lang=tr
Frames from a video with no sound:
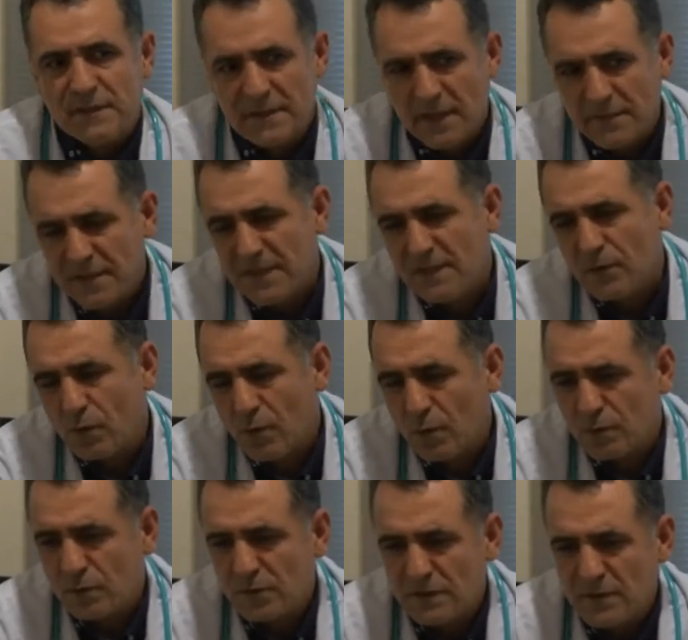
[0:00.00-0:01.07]
gebelik
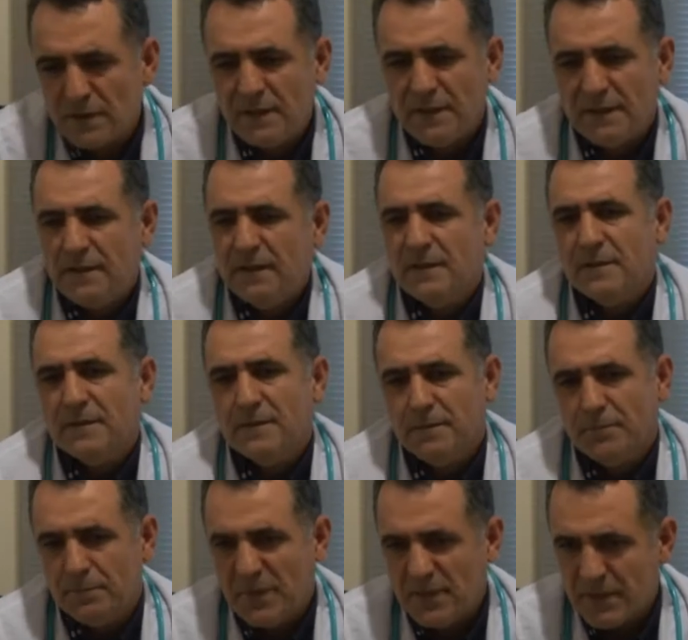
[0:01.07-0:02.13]
olduğunda
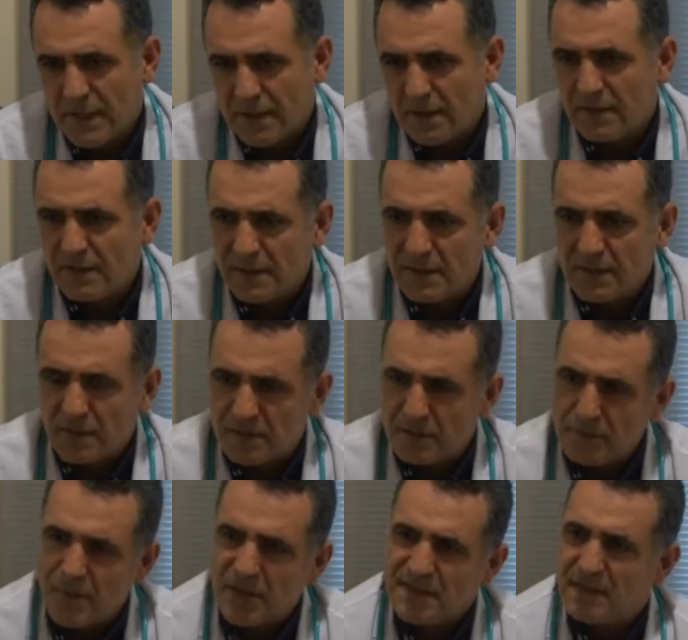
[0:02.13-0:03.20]
bebek anne
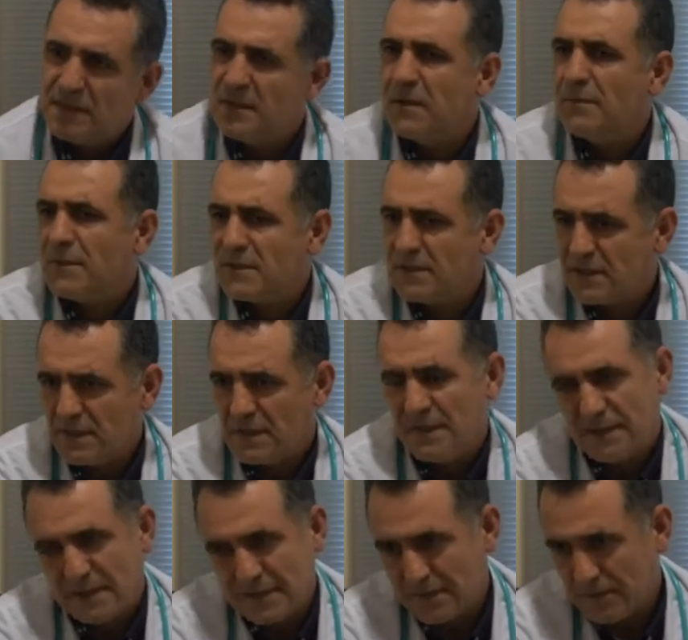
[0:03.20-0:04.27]
kanında bazen yabancı
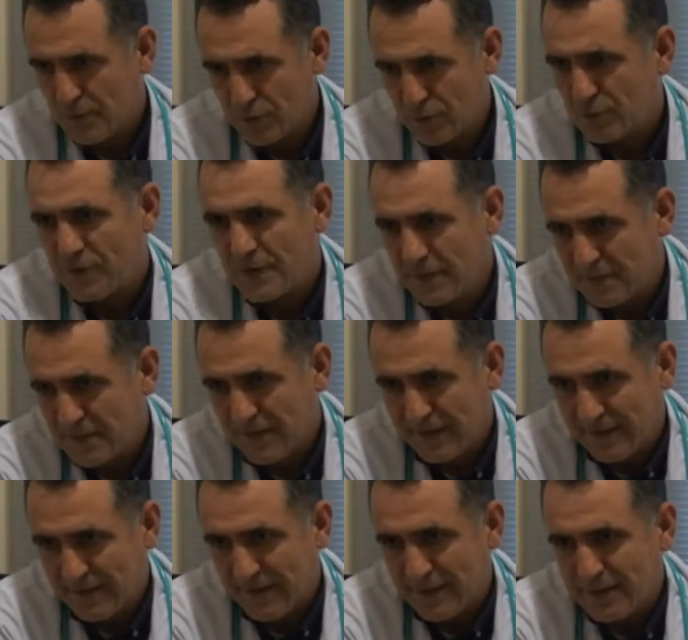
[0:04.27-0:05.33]
gibi gözükebilir
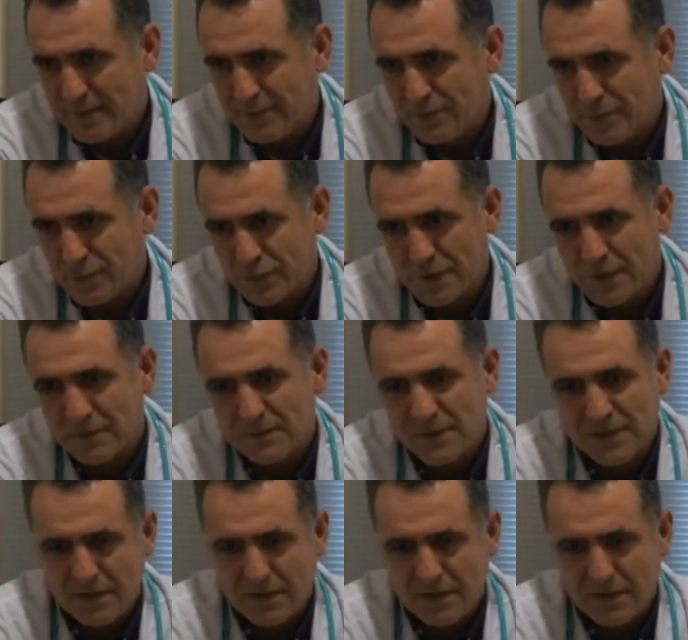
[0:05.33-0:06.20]
anne. Buna bir